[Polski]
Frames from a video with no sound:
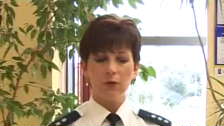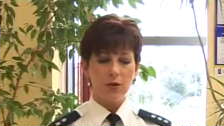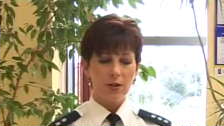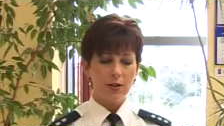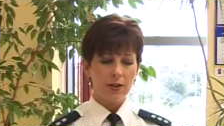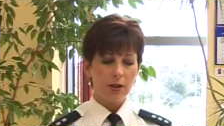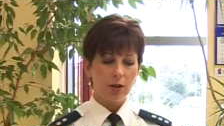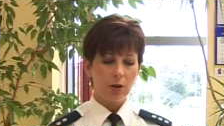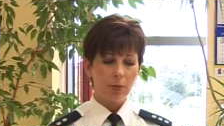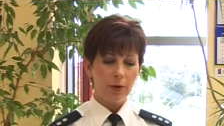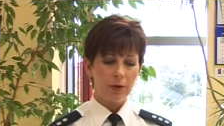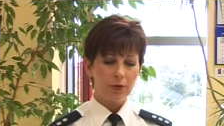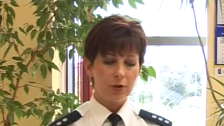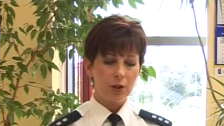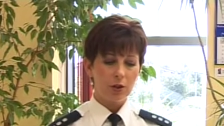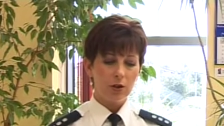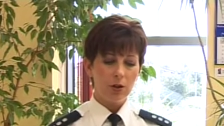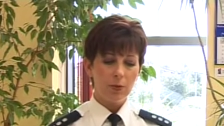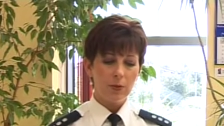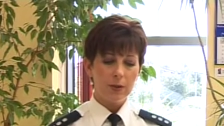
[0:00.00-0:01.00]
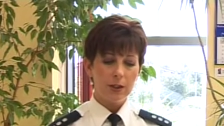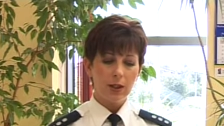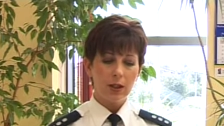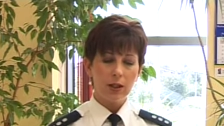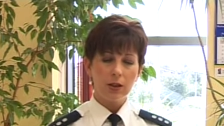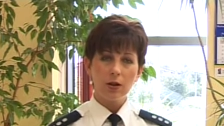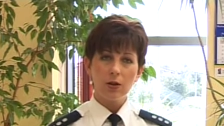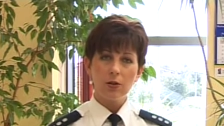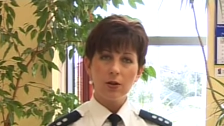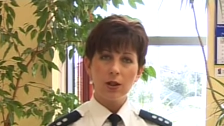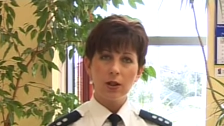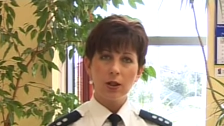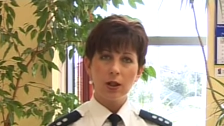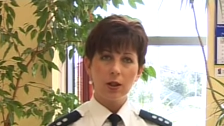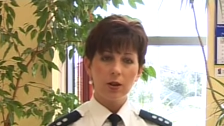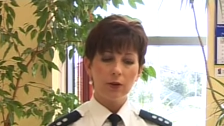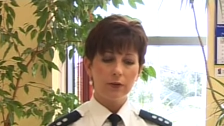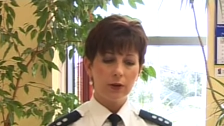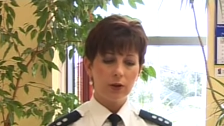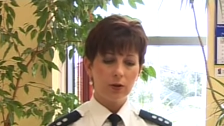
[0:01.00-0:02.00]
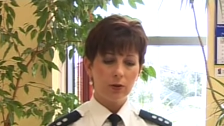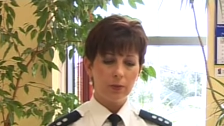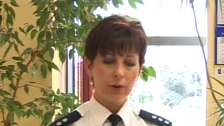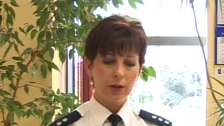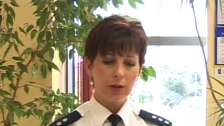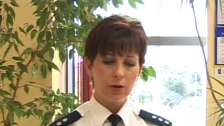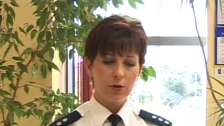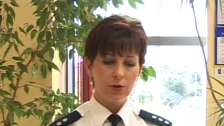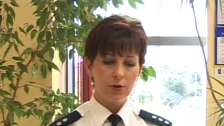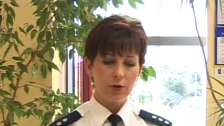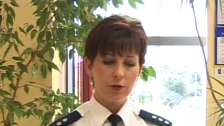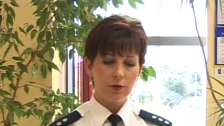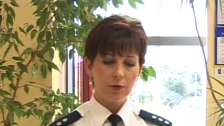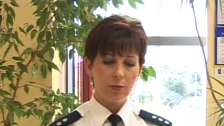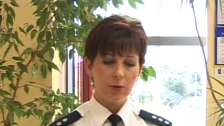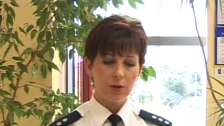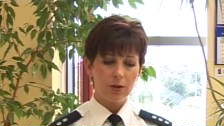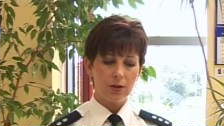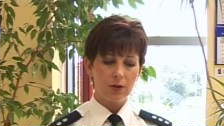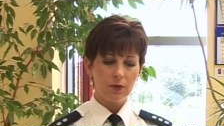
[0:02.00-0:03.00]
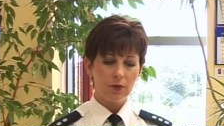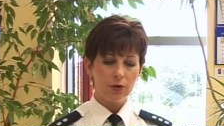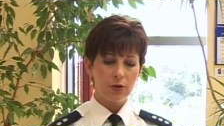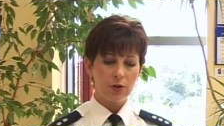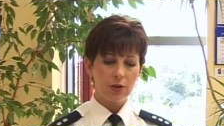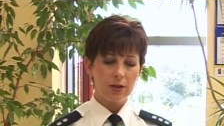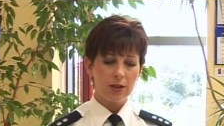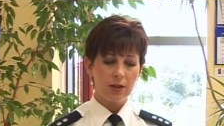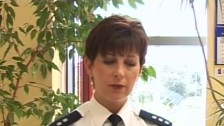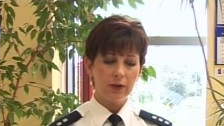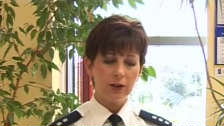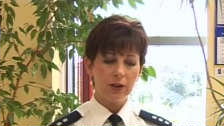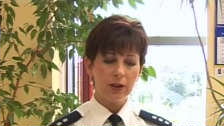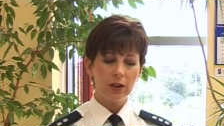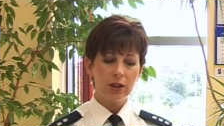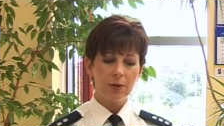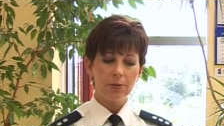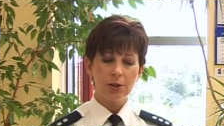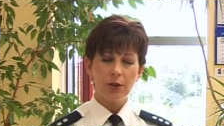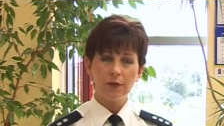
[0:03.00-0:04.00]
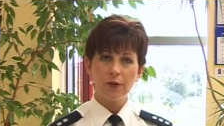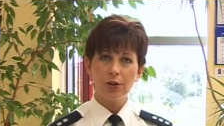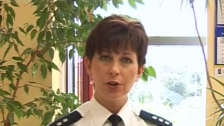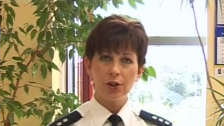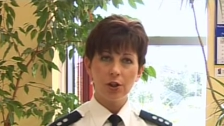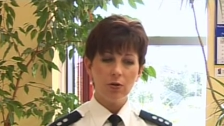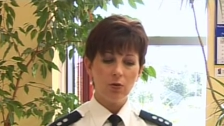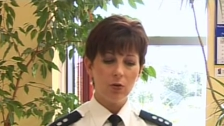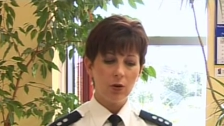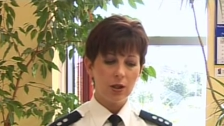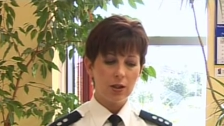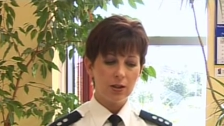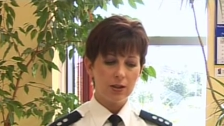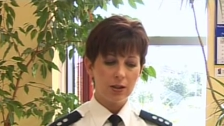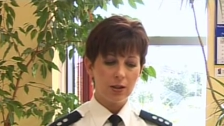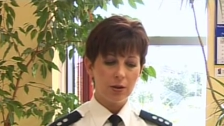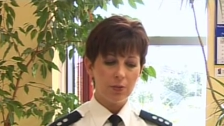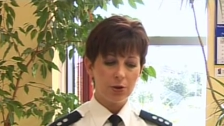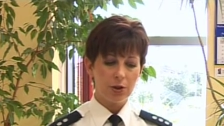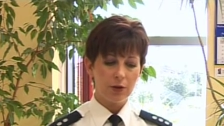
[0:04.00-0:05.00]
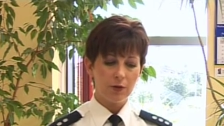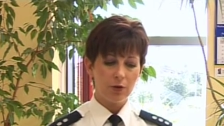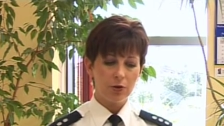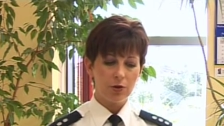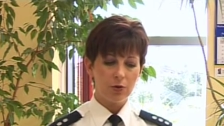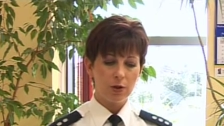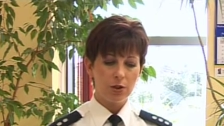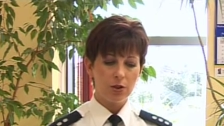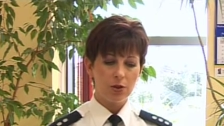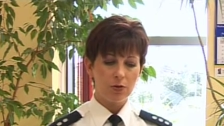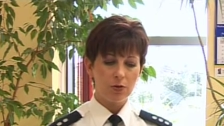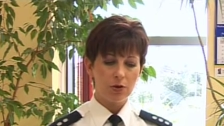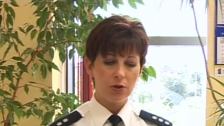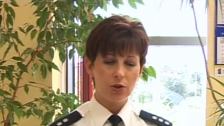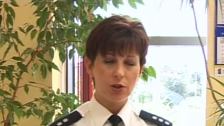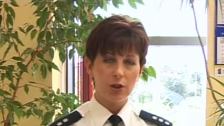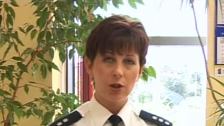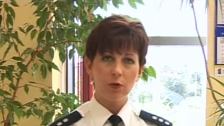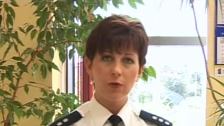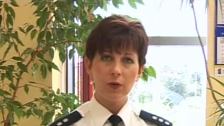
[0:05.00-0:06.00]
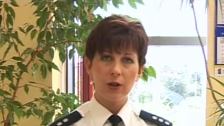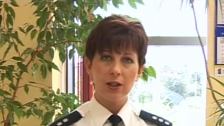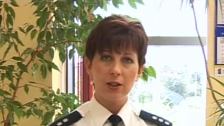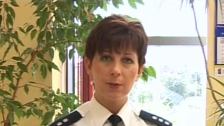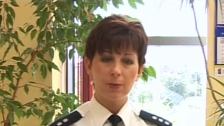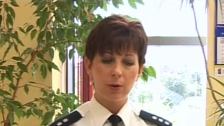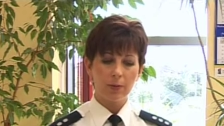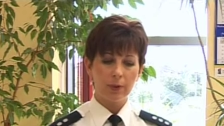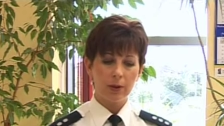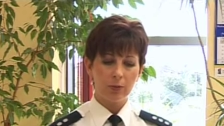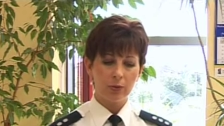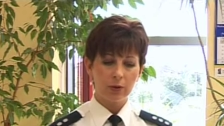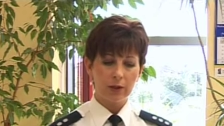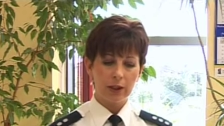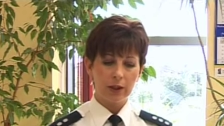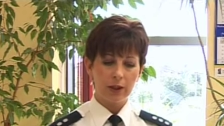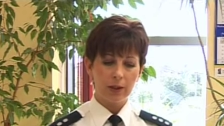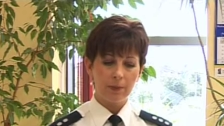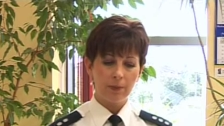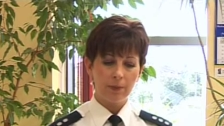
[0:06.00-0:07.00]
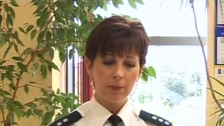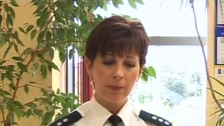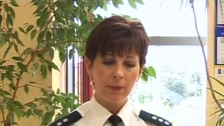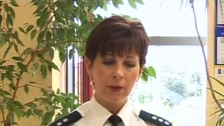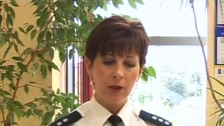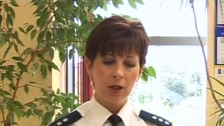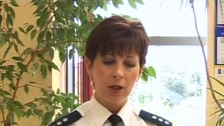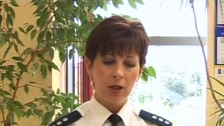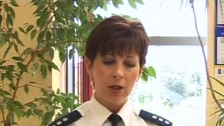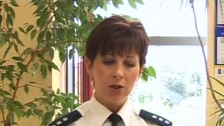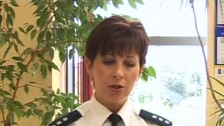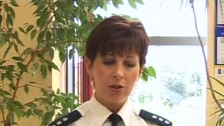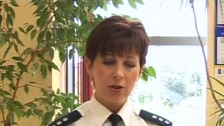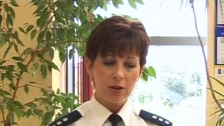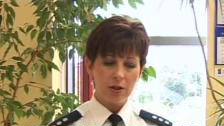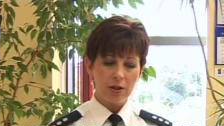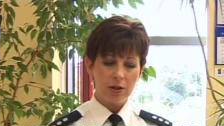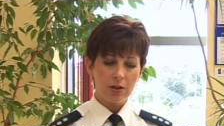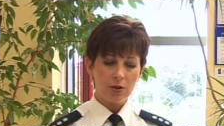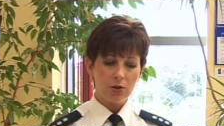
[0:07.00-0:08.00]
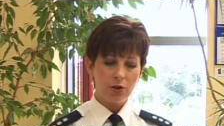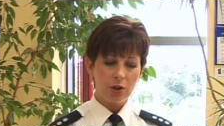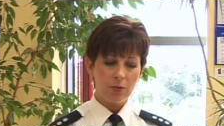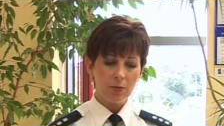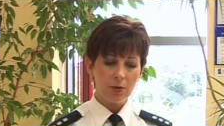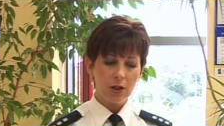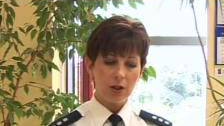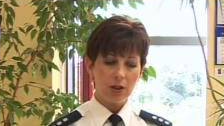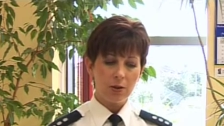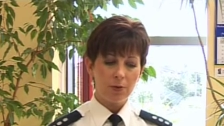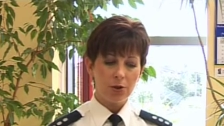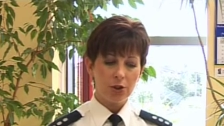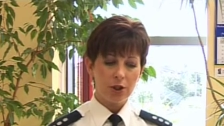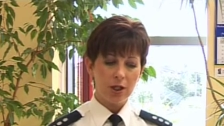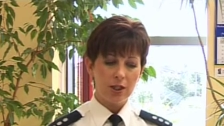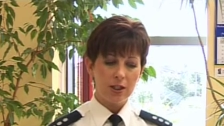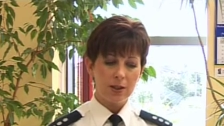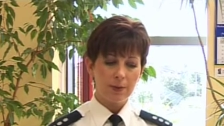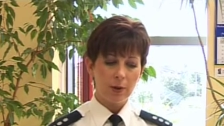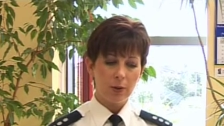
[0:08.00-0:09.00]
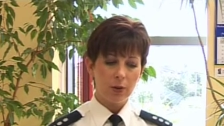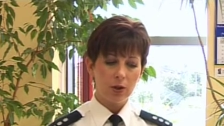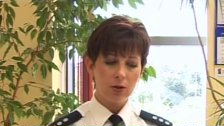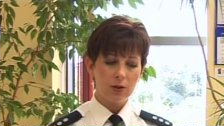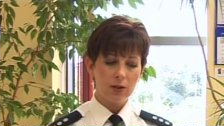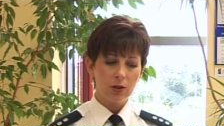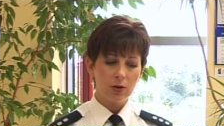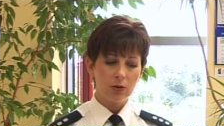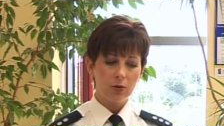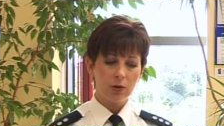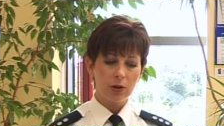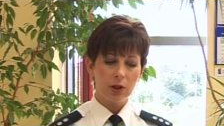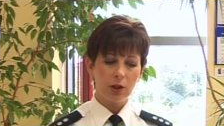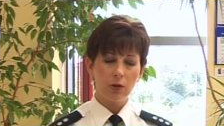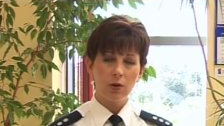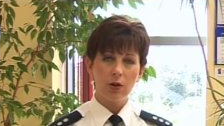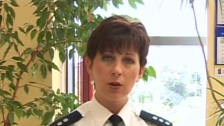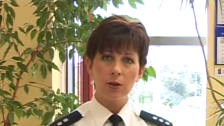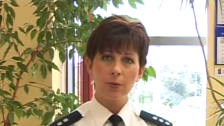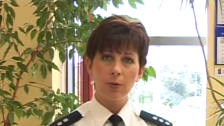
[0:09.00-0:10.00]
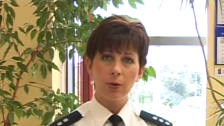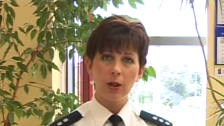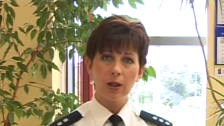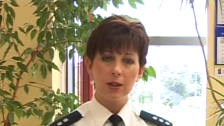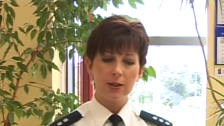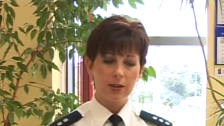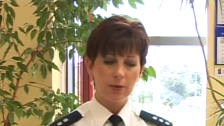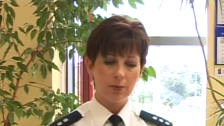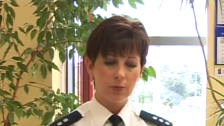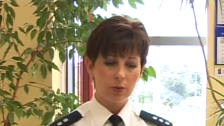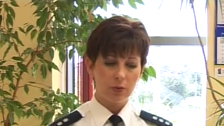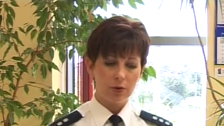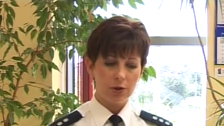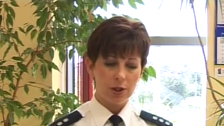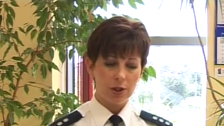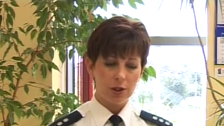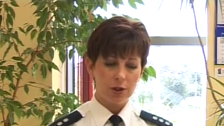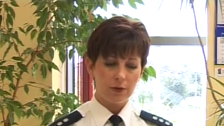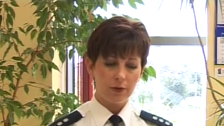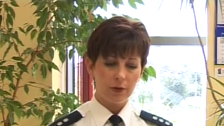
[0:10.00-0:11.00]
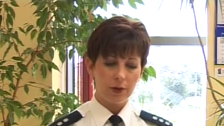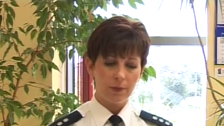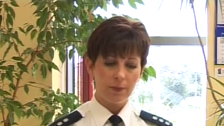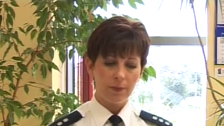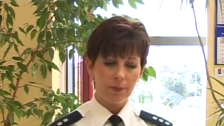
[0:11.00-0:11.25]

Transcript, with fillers: 21 lipca na drodze krajowej nr 8 w miejscowości Zawada na przewężeniu jezdni przewróciła się ciężarówka z probanbutanem. 47-letni mieszkaniec Białego Stoku kierując pojazdem był trzeźwy.